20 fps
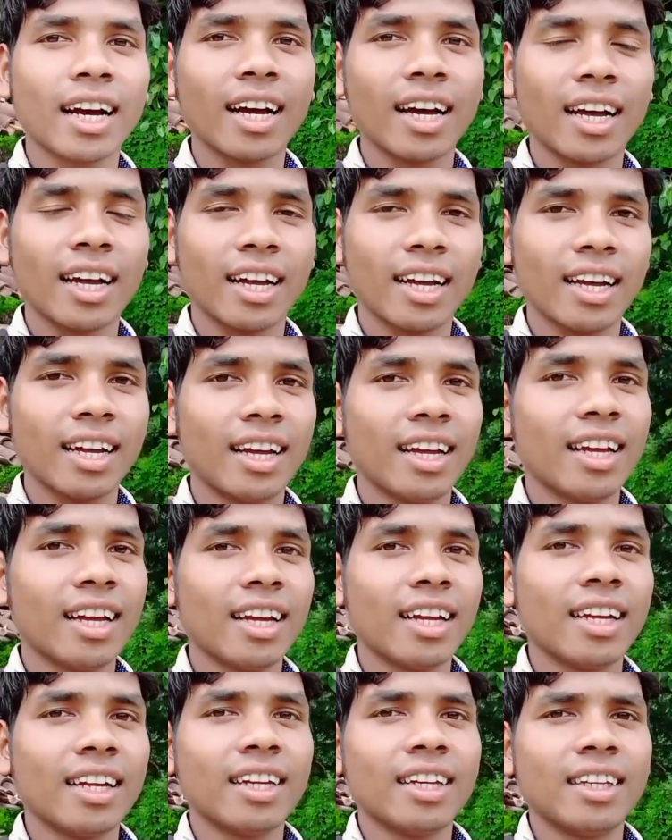का
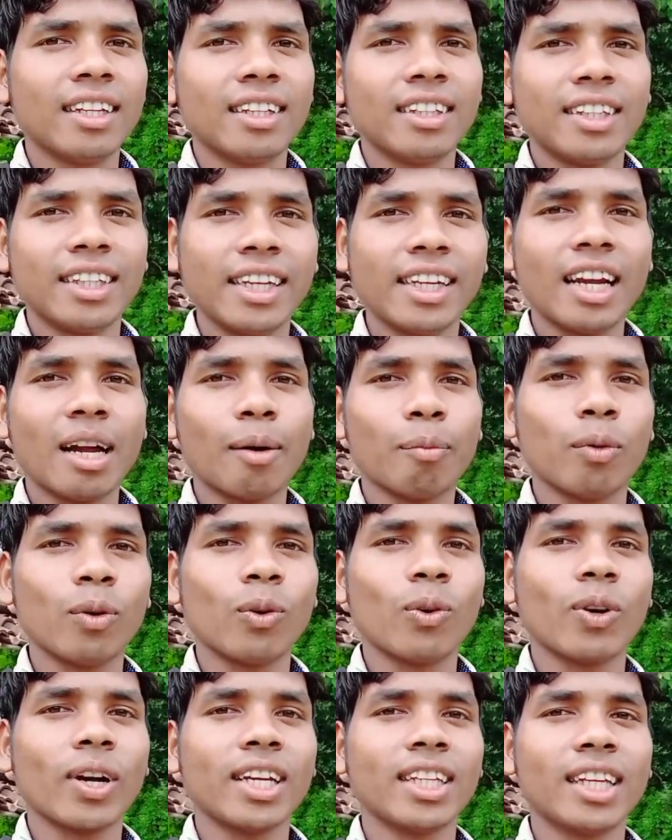सीन आप
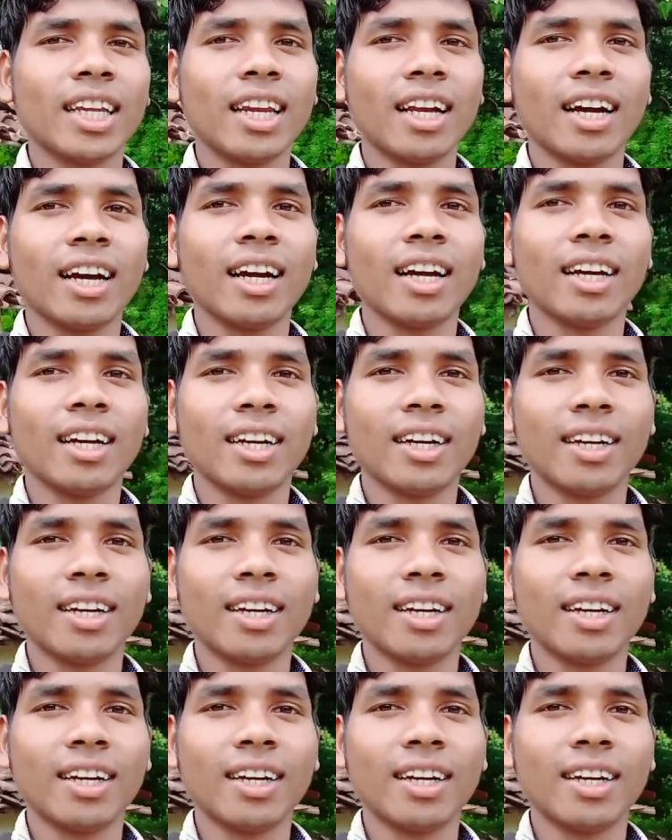लोगों को कैसा लगा